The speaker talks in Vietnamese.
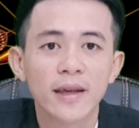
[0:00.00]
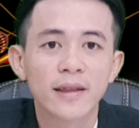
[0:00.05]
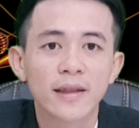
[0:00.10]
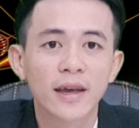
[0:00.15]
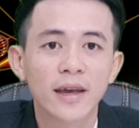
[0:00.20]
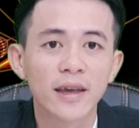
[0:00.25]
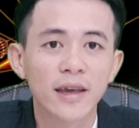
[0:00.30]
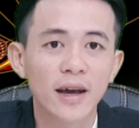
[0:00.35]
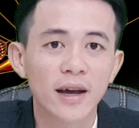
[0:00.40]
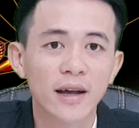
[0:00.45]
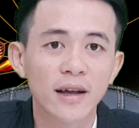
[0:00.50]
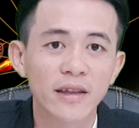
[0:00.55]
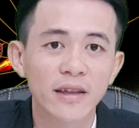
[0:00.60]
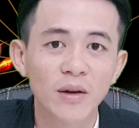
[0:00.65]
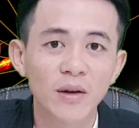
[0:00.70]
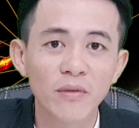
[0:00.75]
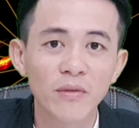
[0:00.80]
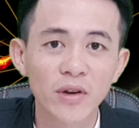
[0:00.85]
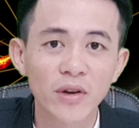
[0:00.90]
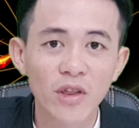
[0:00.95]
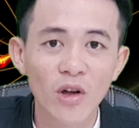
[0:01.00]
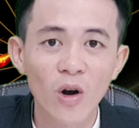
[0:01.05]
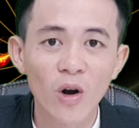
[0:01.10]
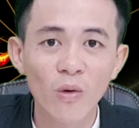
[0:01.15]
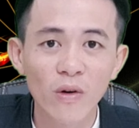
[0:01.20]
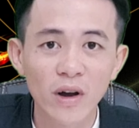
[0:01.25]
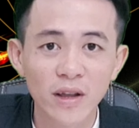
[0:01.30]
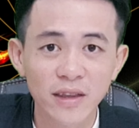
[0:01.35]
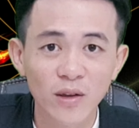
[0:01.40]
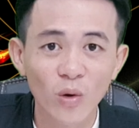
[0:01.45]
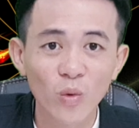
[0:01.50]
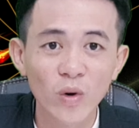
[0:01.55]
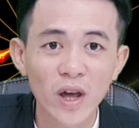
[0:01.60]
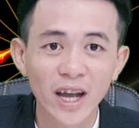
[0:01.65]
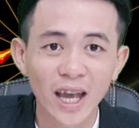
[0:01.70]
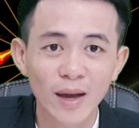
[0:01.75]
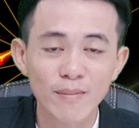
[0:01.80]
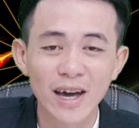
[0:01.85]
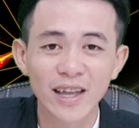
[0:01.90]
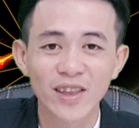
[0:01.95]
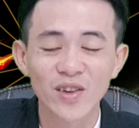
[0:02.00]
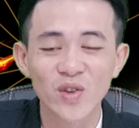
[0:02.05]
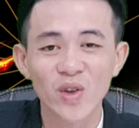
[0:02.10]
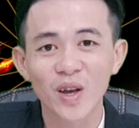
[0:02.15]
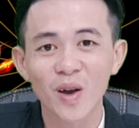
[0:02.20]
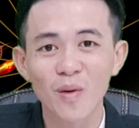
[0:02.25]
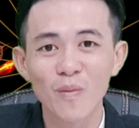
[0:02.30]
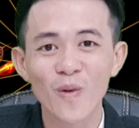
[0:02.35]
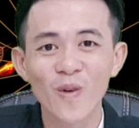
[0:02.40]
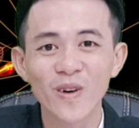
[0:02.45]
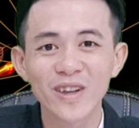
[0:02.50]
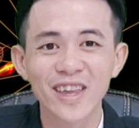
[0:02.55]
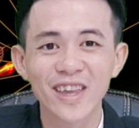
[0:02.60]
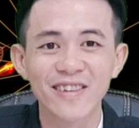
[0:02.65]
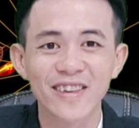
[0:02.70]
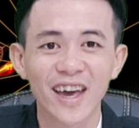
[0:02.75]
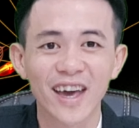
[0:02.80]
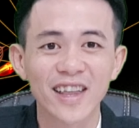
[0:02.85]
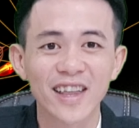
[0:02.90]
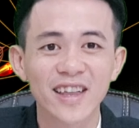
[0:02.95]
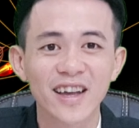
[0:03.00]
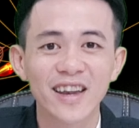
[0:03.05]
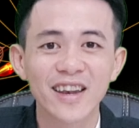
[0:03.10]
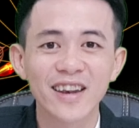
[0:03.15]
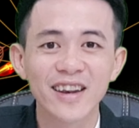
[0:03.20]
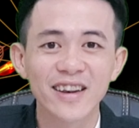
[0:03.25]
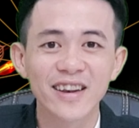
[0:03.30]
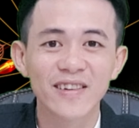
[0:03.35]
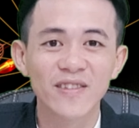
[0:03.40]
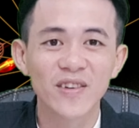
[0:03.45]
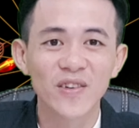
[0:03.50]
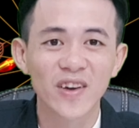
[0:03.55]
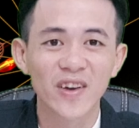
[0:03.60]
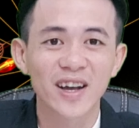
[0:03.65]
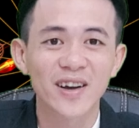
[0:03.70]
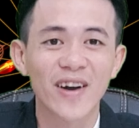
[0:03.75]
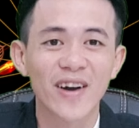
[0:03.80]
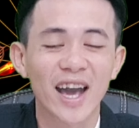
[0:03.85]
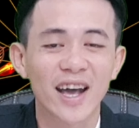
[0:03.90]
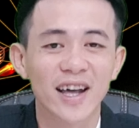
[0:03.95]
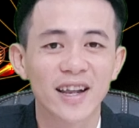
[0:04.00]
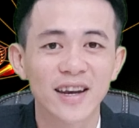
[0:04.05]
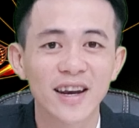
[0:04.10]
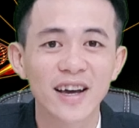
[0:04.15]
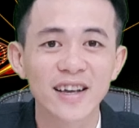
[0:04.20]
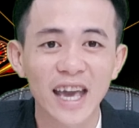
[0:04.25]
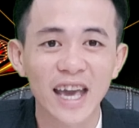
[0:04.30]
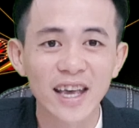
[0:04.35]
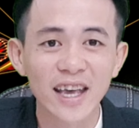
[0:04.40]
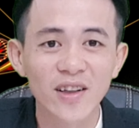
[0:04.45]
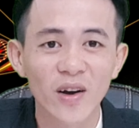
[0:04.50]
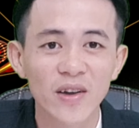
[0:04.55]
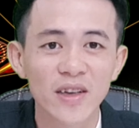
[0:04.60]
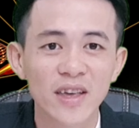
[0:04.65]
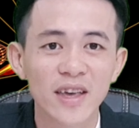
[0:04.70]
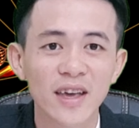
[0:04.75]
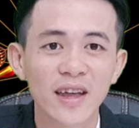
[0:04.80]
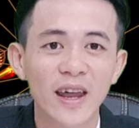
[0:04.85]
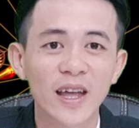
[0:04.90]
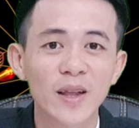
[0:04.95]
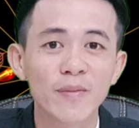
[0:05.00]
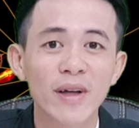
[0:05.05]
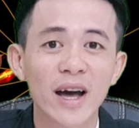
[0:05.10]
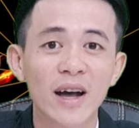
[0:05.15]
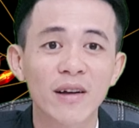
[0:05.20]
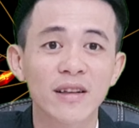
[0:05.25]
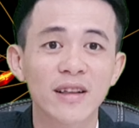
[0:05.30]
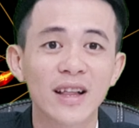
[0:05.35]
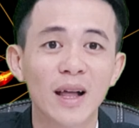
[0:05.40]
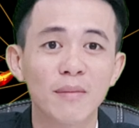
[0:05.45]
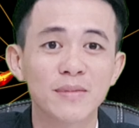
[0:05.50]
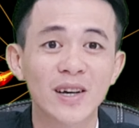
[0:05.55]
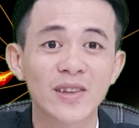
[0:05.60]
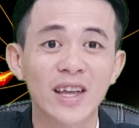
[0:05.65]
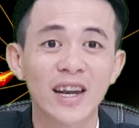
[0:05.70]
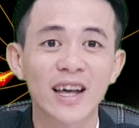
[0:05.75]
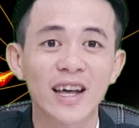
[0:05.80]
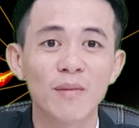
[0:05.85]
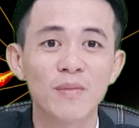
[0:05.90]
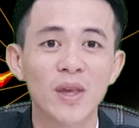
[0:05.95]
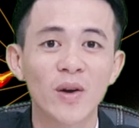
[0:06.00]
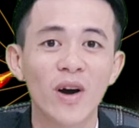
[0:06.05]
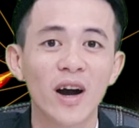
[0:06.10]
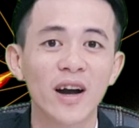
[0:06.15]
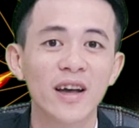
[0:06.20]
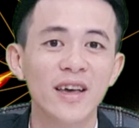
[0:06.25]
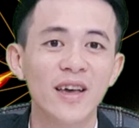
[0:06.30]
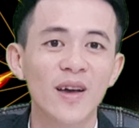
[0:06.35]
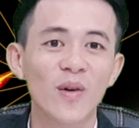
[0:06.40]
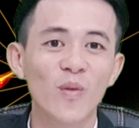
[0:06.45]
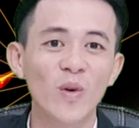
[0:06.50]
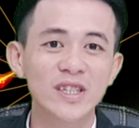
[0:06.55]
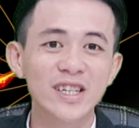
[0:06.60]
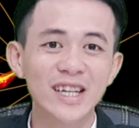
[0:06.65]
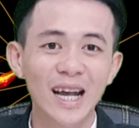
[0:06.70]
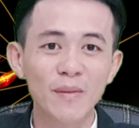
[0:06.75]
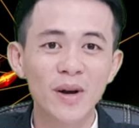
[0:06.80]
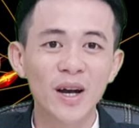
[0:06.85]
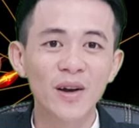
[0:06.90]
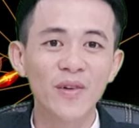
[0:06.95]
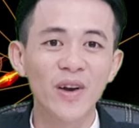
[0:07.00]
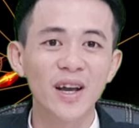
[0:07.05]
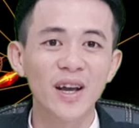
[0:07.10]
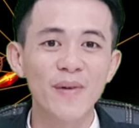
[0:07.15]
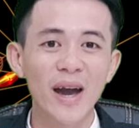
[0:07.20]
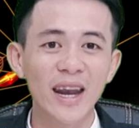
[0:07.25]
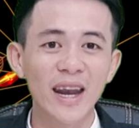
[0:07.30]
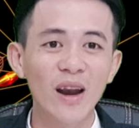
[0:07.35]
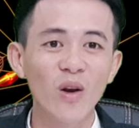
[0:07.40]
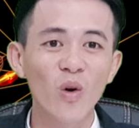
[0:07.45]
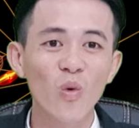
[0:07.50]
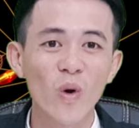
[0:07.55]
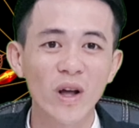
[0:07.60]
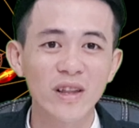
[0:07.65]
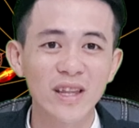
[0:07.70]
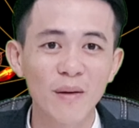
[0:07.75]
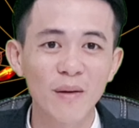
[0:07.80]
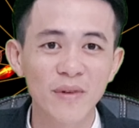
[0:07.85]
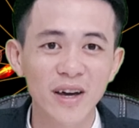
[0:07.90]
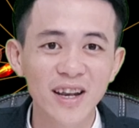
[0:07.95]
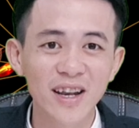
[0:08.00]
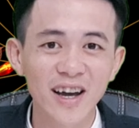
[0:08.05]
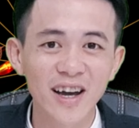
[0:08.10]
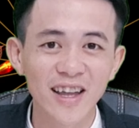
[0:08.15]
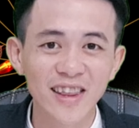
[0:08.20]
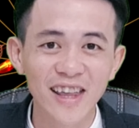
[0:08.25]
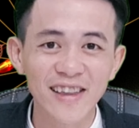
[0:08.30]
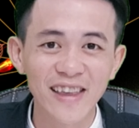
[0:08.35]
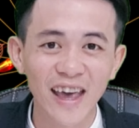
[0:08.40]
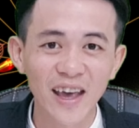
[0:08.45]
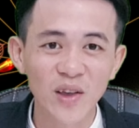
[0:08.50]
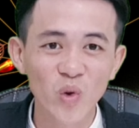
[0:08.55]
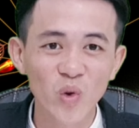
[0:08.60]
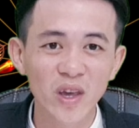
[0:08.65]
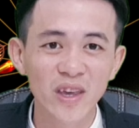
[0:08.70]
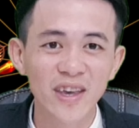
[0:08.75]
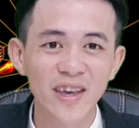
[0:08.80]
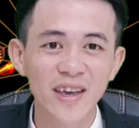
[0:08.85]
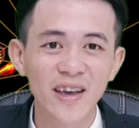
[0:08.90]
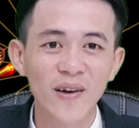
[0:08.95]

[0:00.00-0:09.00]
thì uh, trong video và chủ đề ngày hôm nay thì Duy cũng muốn chia sẻ đến quý vị các bạn đơn giản thôi để chúng ta làm sao thành công nhiều hơn và xin cảm ơn quý vị các bạn đã luôn quan tâm đến kênh thủy sản Duy